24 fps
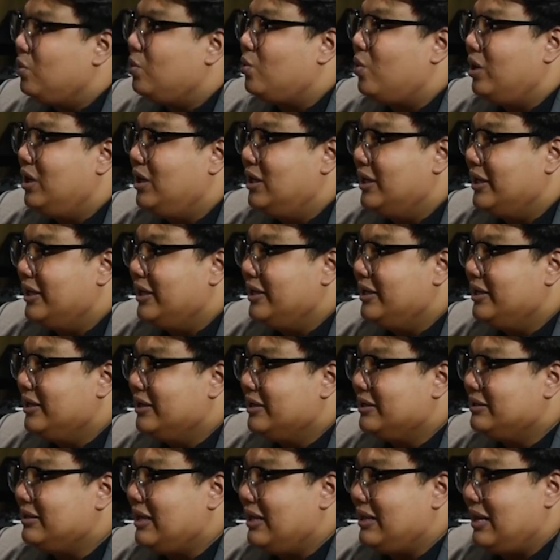ทุกคนเลย
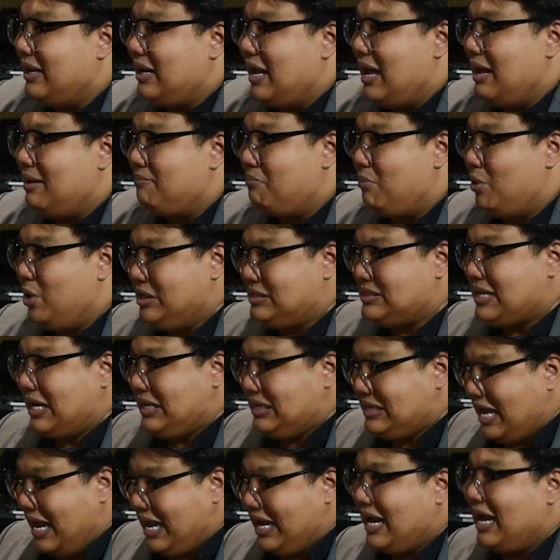ในฐานะบริษัท
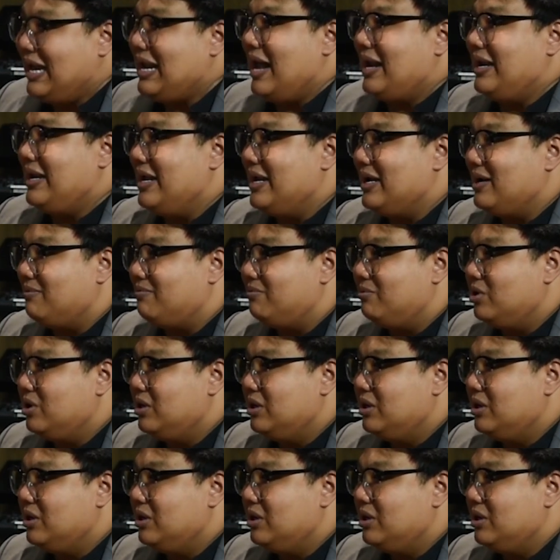ใหญ่ขนาดนี้ครับ